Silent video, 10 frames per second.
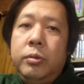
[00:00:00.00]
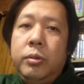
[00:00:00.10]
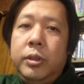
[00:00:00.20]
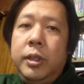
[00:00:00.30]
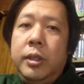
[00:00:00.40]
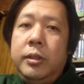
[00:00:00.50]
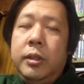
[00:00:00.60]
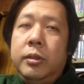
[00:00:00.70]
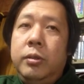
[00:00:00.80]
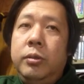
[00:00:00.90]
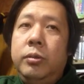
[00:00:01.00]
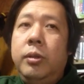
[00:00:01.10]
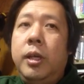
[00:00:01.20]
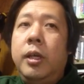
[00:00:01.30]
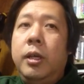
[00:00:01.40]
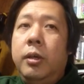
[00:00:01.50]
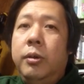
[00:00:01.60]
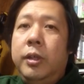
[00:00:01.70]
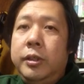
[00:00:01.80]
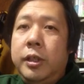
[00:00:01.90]
都市伝説ということで
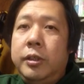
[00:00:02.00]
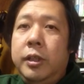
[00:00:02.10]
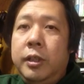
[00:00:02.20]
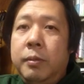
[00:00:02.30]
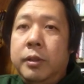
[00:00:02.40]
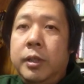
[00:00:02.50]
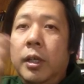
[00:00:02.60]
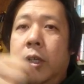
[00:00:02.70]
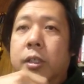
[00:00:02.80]
お話しさせていただきました。